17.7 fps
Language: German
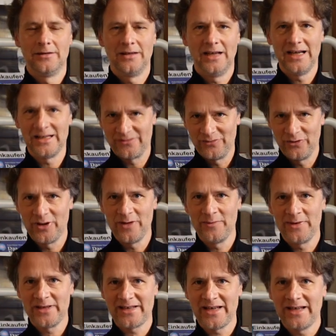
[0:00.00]
Es würde
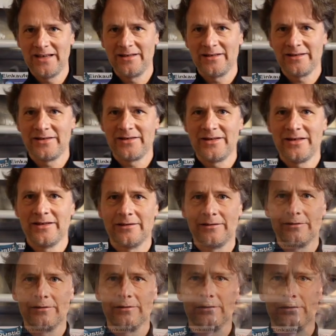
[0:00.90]
mich sehr interessieren.
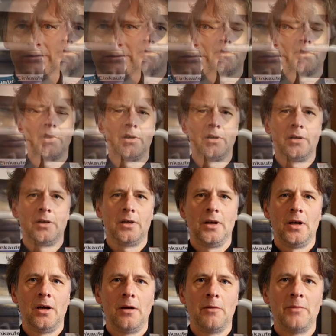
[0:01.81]

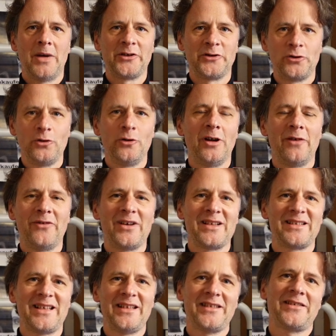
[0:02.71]
Mein Schüler war
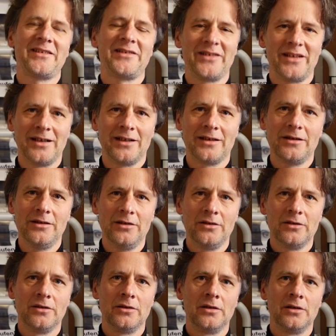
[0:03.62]
16 Jahre,
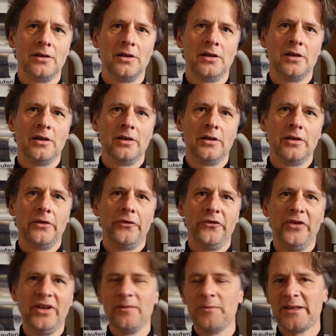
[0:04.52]

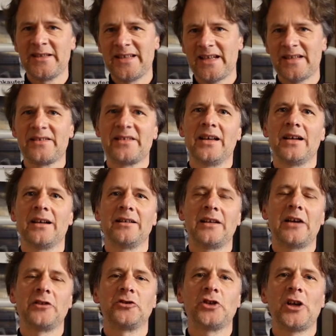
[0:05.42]
fing mit sechs Jahren
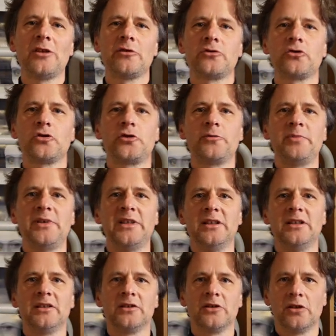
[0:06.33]
an Cello zu
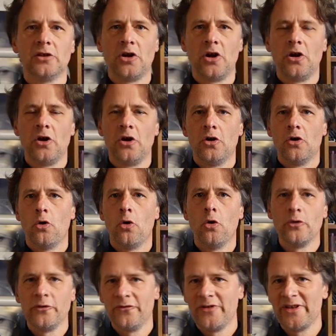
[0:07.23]
spielen
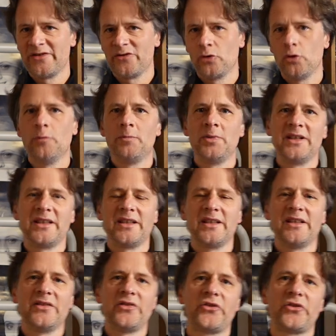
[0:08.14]
und wie es so üblich
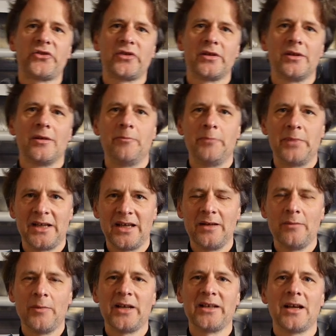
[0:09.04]
ist,
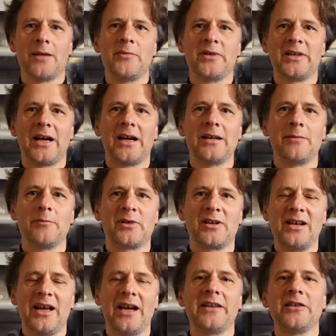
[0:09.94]
beginnt man ja mit einem
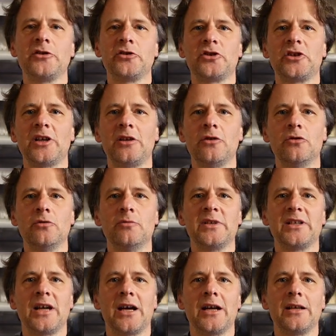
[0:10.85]
kleinen Cello,
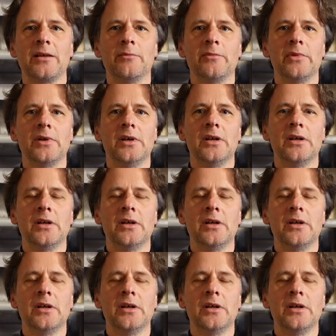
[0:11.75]
mit einem